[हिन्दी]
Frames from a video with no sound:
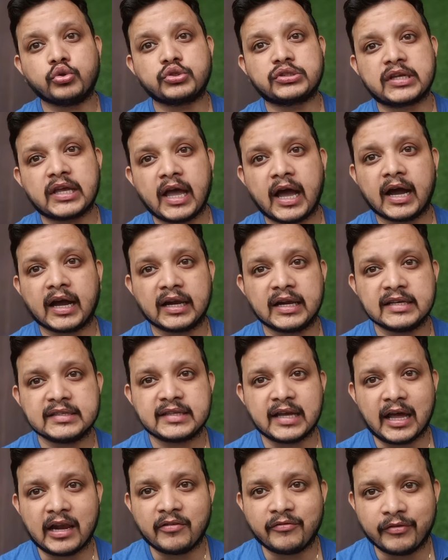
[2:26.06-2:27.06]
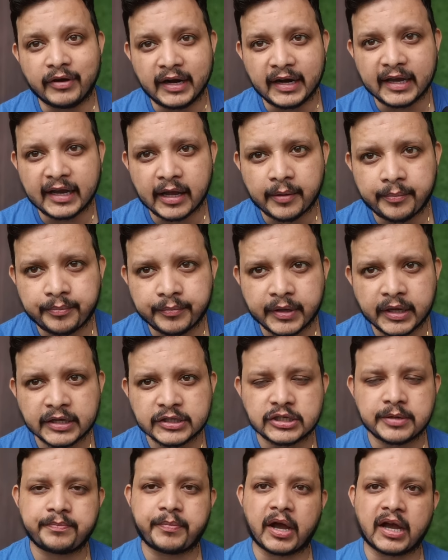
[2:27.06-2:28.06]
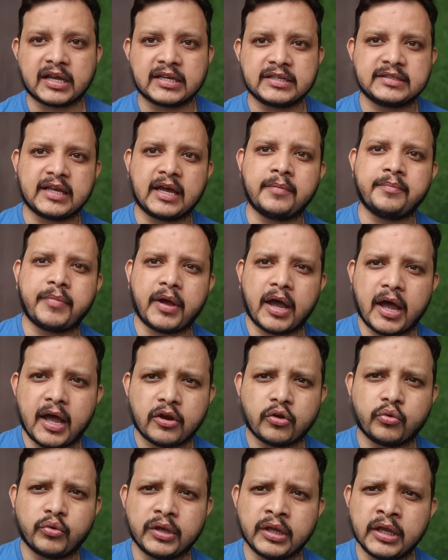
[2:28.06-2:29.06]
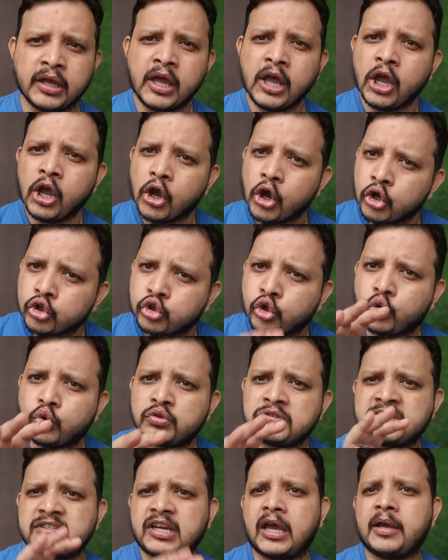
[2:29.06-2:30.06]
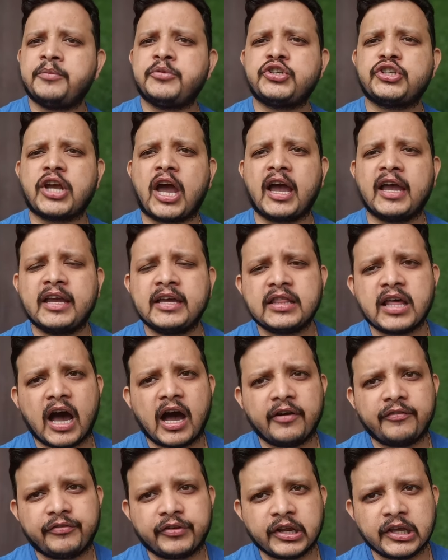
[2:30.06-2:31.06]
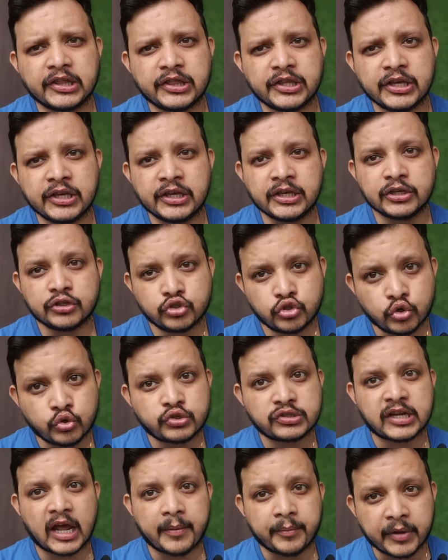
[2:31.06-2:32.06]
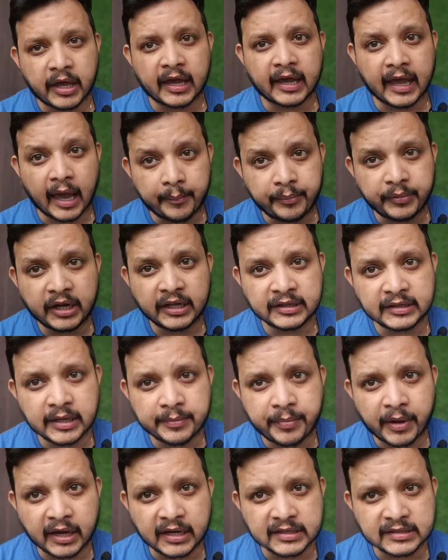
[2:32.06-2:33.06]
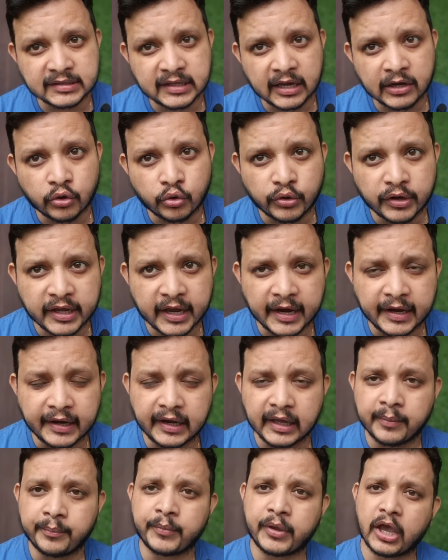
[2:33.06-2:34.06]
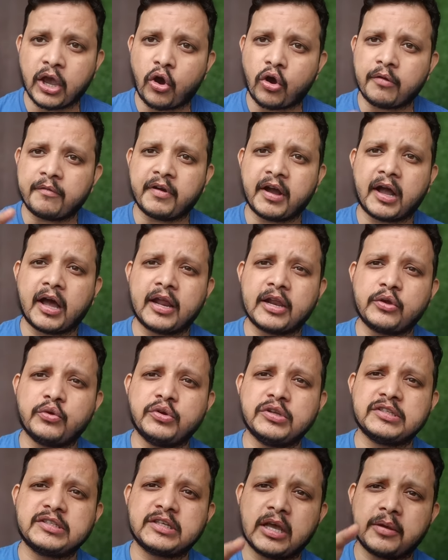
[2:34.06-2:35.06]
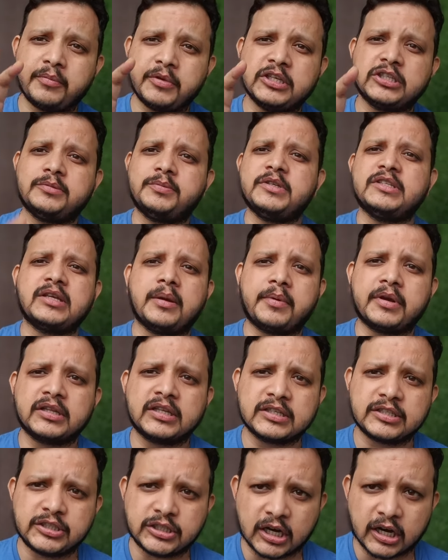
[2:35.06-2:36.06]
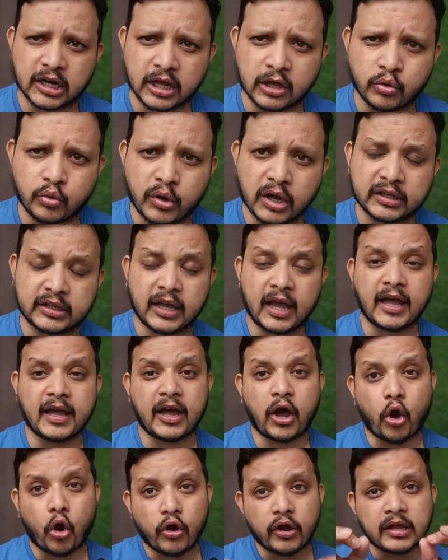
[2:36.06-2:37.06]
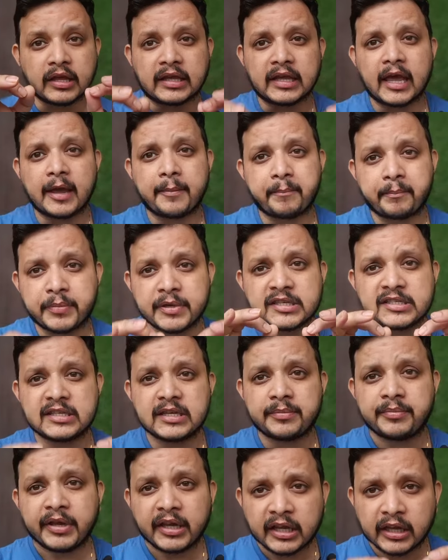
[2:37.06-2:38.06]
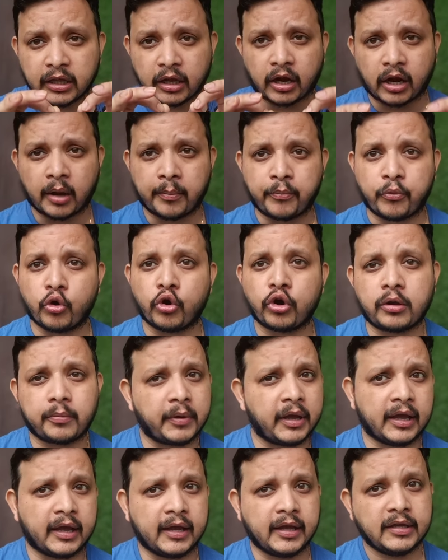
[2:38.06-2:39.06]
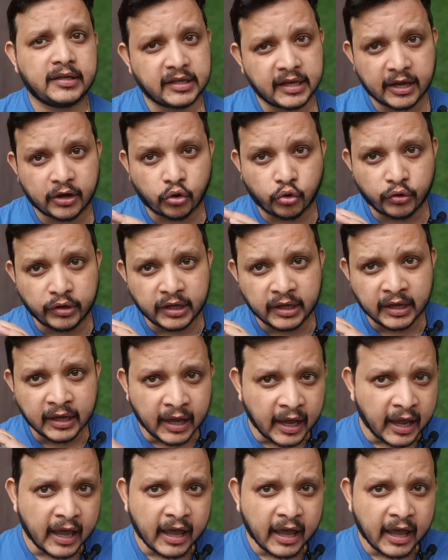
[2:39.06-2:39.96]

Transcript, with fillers: उसके अगले साल वर्ल्ड कप में जब पाकिस्तान बाहर हुई तो उस टाइम शाहिद आफरीदी जो उस टाइम के कैप्टन थे पाकिस्तान ओडीआई टीम के और वकार यूनिस के बीच भी जबरदस्त झगड़ा हुआ था और ये पीसीबी की रिपोर्ट में ये कोई